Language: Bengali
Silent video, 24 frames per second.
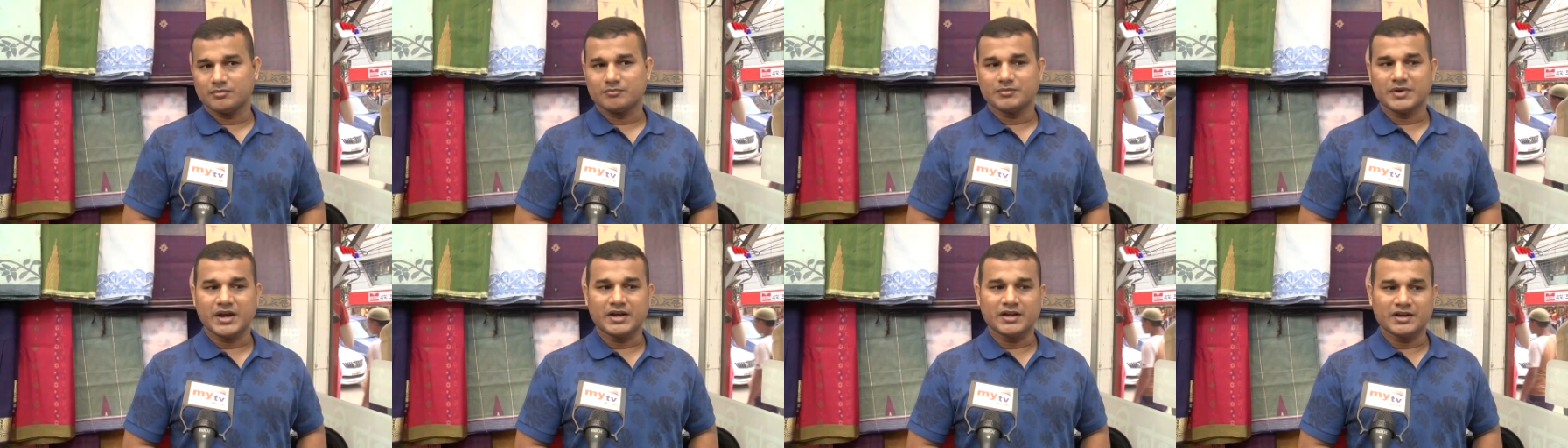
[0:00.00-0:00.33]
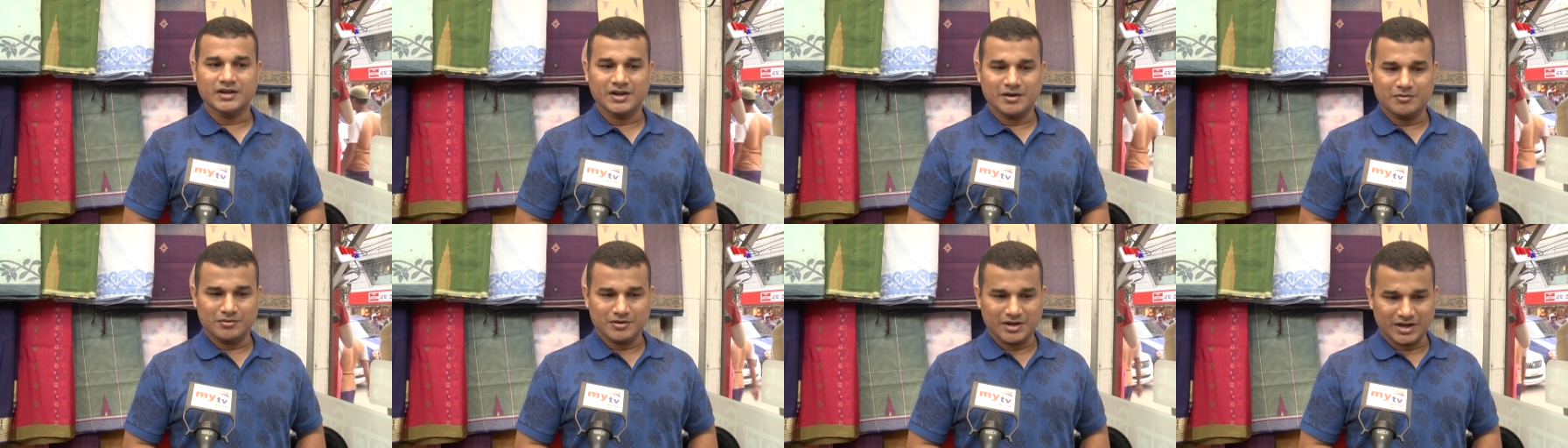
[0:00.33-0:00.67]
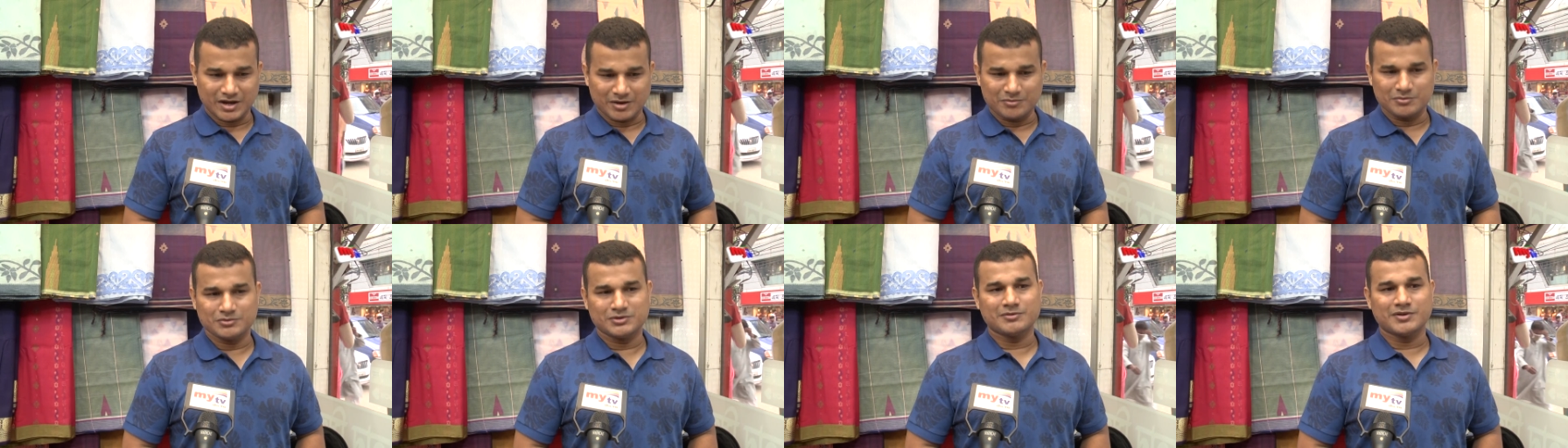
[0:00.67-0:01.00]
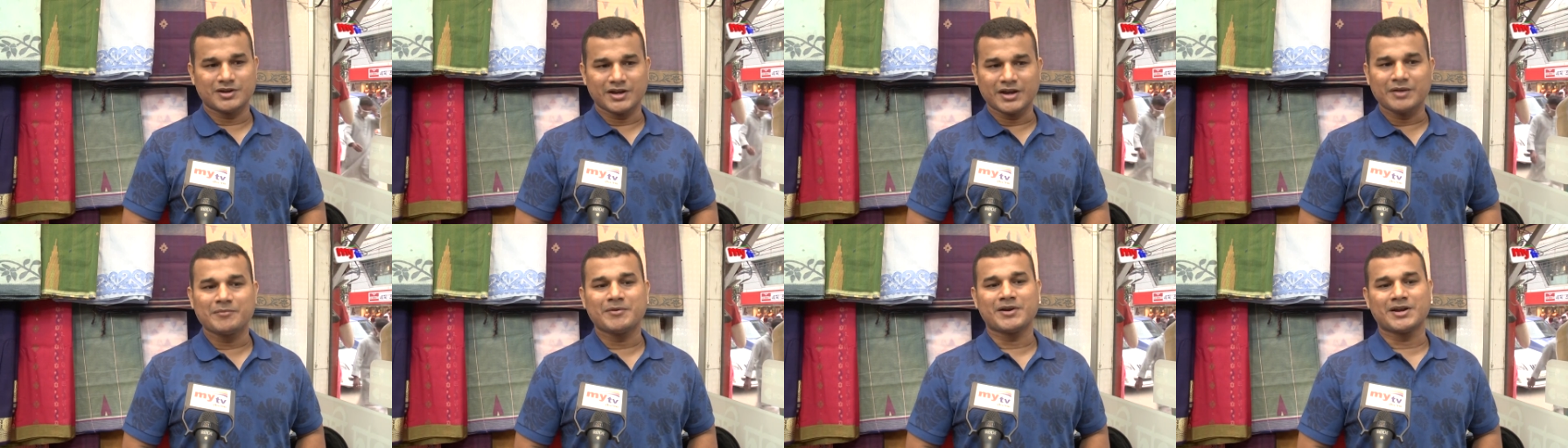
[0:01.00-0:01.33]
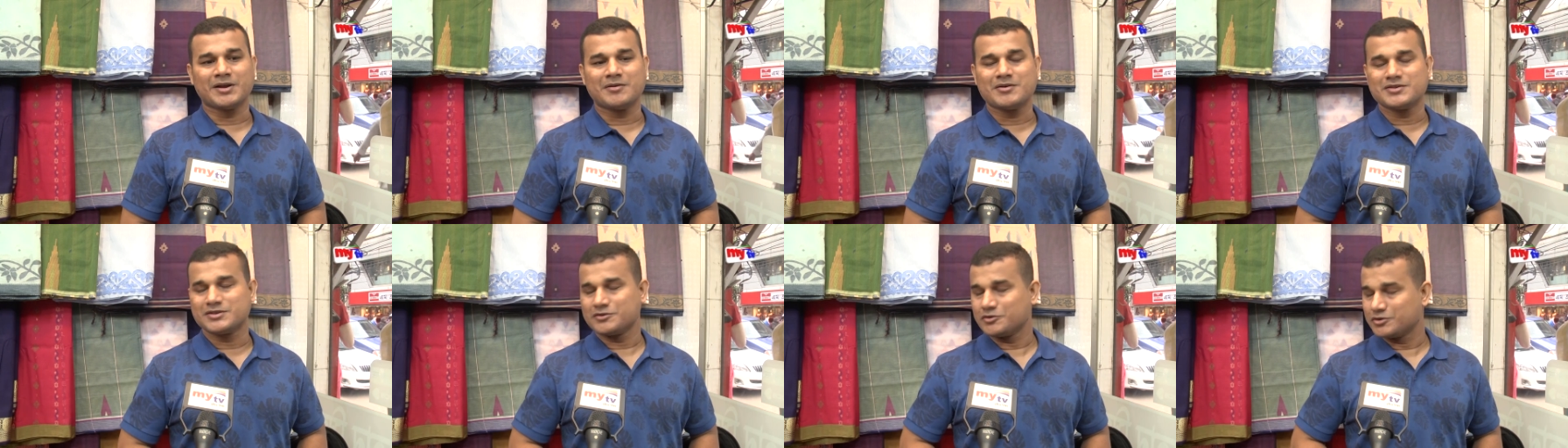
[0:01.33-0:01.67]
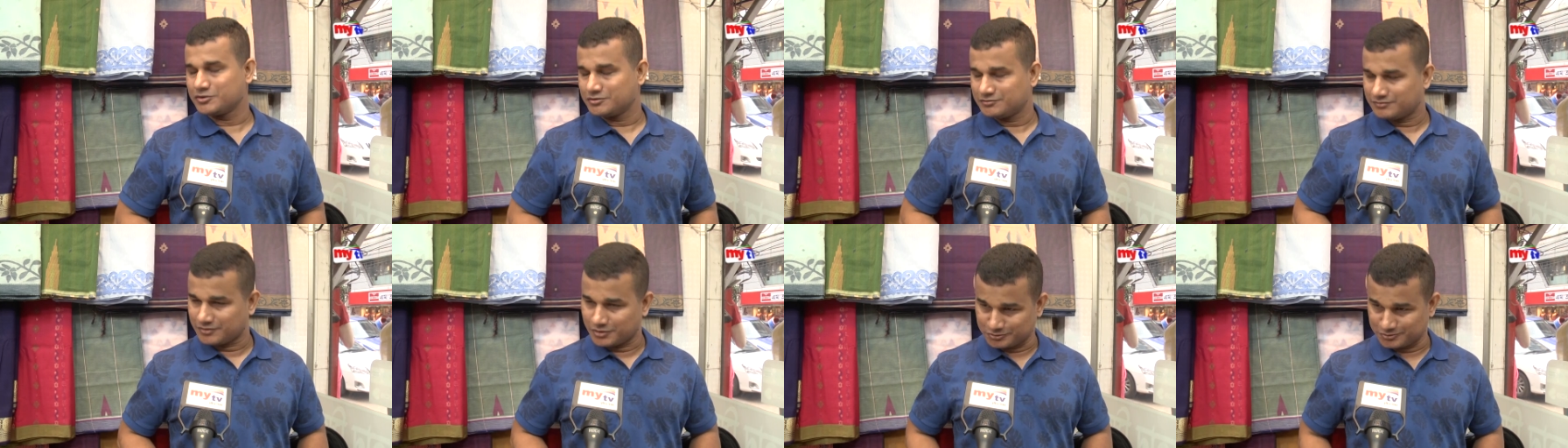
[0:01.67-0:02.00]
ব্র্যান্ডের খাবার খারাপ হতে পারে বাট আমাদের
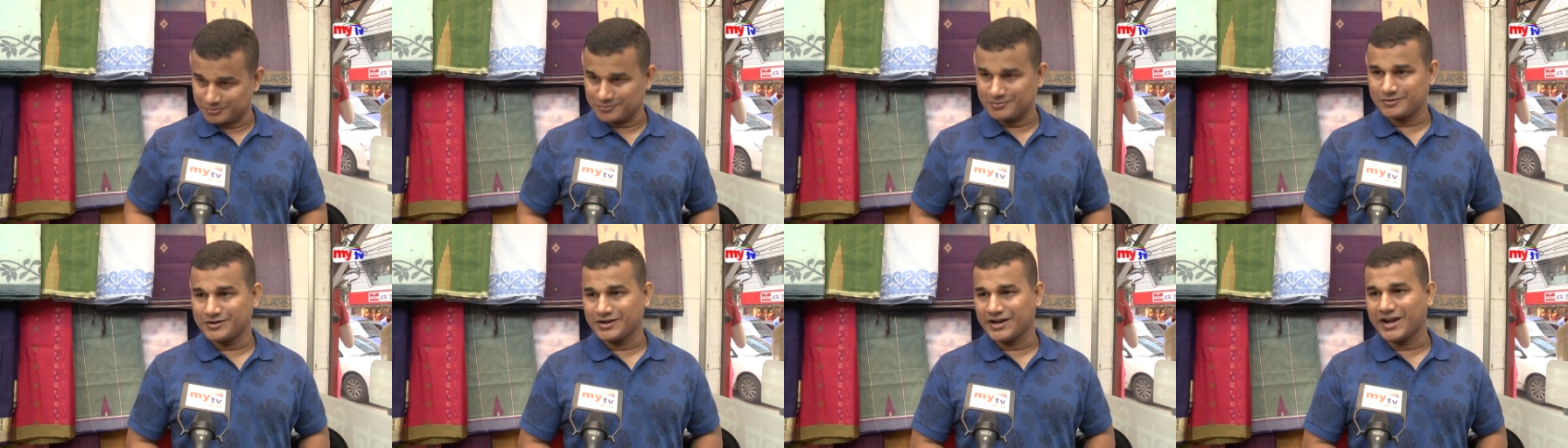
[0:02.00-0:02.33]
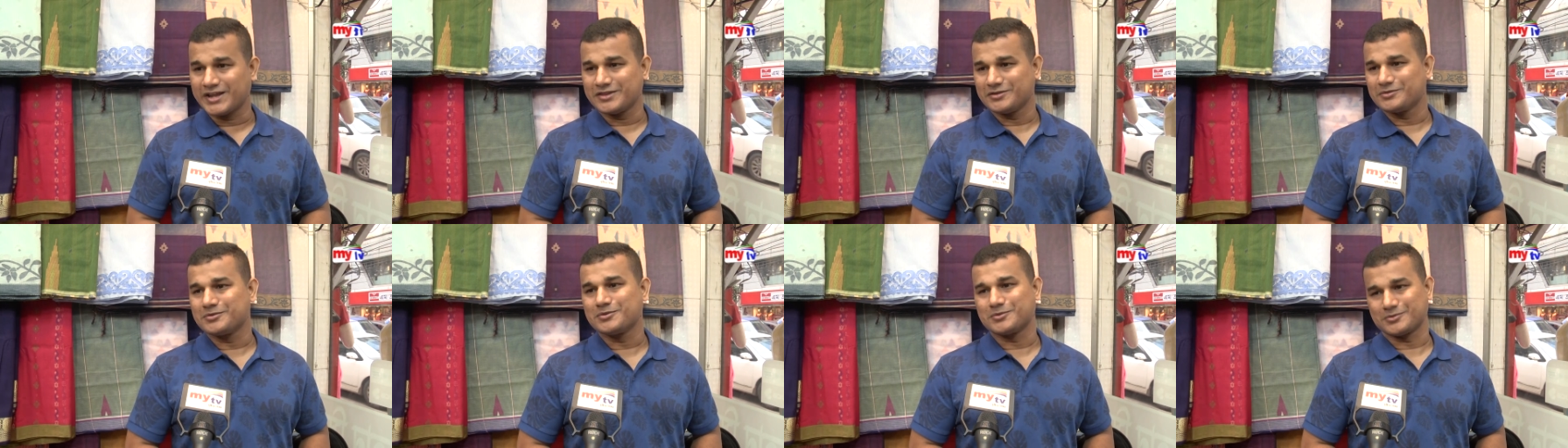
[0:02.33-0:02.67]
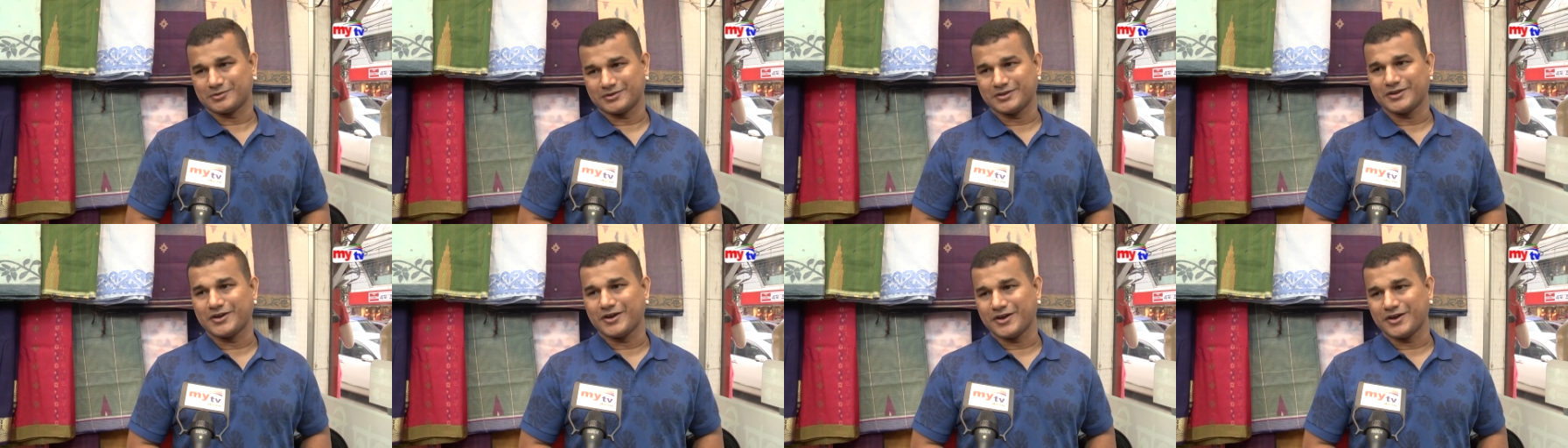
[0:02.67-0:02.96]
অতটুকু রিলাইতে করতে